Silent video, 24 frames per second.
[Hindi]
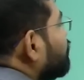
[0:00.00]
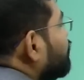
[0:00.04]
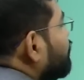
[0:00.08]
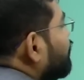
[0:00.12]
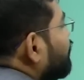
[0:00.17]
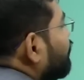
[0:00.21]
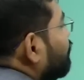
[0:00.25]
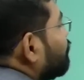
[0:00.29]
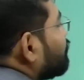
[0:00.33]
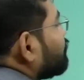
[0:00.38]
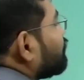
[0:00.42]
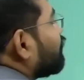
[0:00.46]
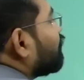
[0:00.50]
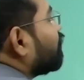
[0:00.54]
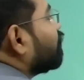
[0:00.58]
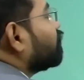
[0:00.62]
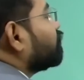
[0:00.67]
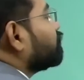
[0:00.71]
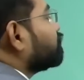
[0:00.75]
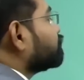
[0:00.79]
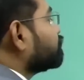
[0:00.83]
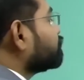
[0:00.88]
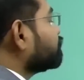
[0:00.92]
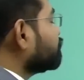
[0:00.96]
ये बताओ
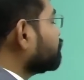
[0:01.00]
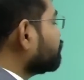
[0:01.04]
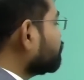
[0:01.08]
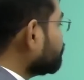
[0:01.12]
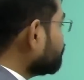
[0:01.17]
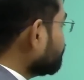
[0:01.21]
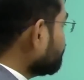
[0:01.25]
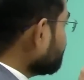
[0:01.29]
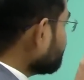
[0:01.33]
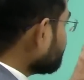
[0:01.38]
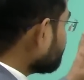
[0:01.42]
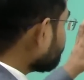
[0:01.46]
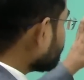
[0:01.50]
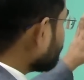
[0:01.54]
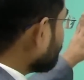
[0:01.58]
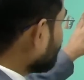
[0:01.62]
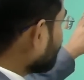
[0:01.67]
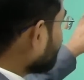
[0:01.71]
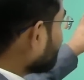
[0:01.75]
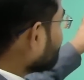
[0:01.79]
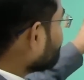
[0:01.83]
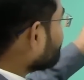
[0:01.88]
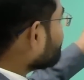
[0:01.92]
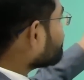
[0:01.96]
इस
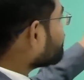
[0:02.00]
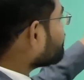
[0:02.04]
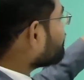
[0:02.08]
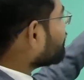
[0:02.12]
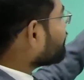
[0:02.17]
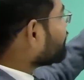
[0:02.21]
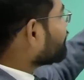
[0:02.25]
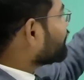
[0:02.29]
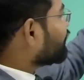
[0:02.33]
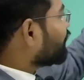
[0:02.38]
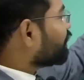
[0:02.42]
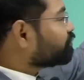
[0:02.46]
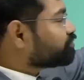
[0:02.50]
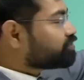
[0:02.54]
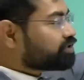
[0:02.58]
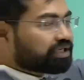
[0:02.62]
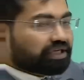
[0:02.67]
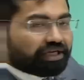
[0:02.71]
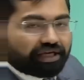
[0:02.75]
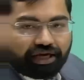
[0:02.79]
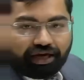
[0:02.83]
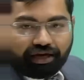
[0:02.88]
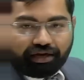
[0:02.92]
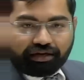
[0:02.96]
छोटे बच्चे की आपसे
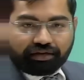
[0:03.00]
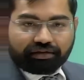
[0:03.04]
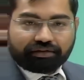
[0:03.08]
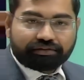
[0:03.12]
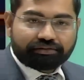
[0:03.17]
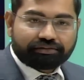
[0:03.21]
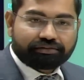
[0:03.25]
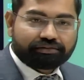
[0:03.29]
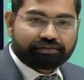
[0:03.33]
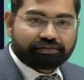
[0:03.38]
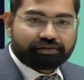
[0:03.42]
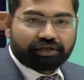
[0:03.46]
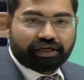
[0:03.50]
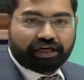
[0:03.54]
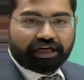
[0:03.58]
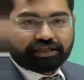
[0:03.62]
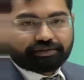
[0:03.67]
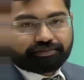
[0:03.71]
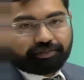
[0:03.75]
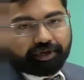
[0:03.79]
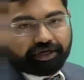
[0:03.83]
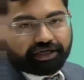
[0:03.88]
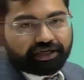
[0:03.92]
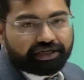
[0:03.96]
क्या
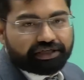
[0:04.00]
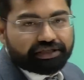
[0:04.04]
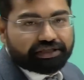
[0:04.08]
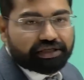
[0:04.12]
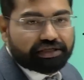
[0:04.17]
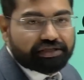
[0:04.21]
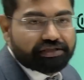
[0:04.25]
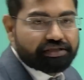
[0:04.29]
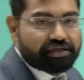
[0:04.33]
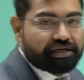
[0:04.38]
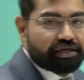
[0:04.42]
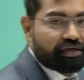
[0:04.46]
एक्सपेक्टेशंस